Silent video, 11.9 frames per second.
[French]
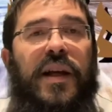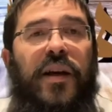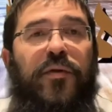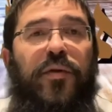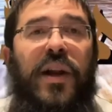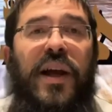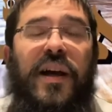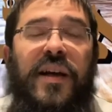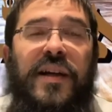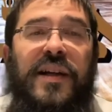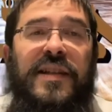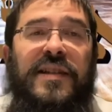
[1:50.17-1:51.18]
Voilà,
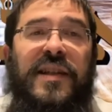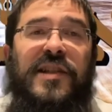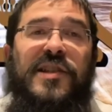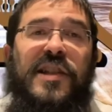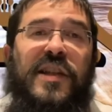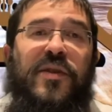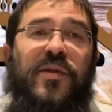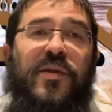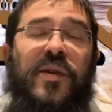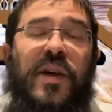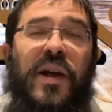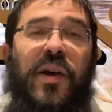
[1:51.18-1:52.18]
sachez que
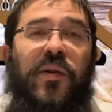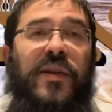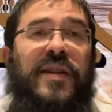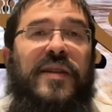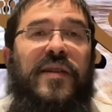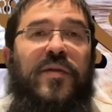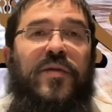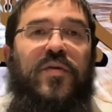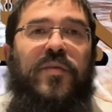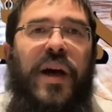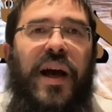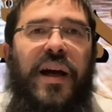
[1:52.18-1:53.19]
on était en
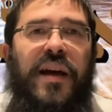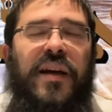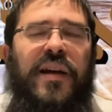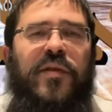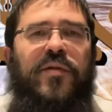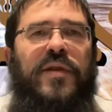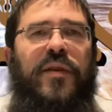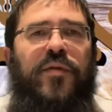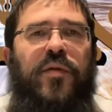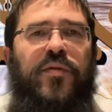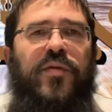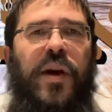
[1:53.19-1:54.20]
sous-marin nous avons
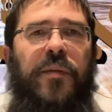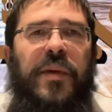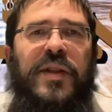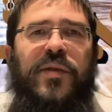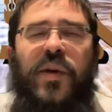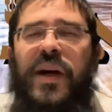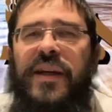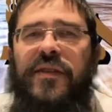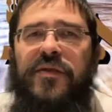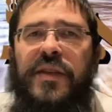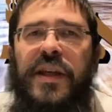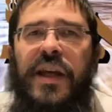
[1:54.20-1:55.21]
vu un bateau
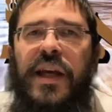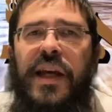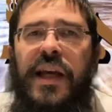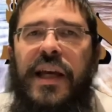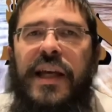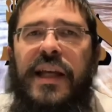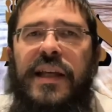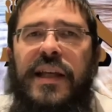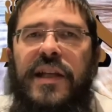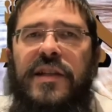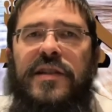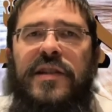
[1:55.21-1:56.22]
arriver, et
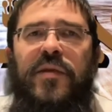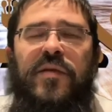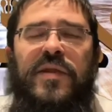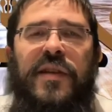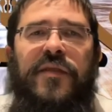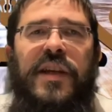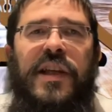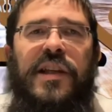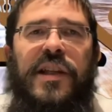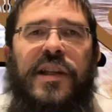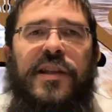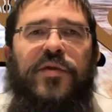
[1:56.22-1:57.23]
si on savait qu'il y
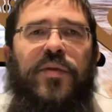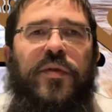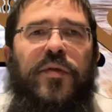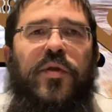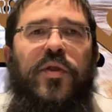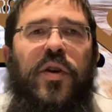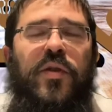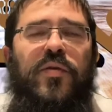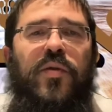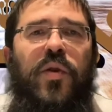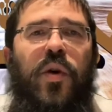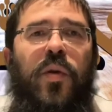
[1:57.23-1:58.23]
a des Juifs dedans, nous
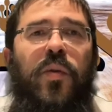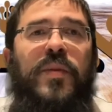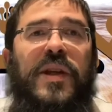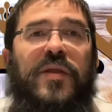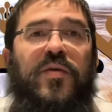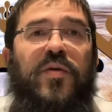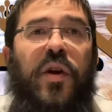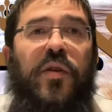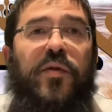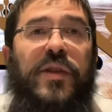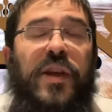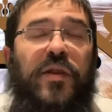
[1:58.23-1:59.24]
l'aurons bien sûr
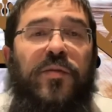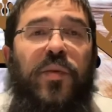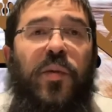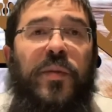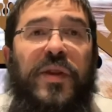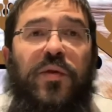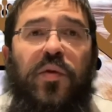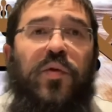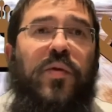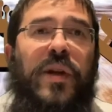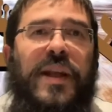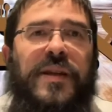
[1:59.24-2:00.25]
envoyé une bombe et tout
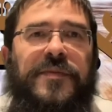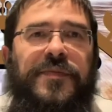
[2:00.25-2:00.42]
coulé.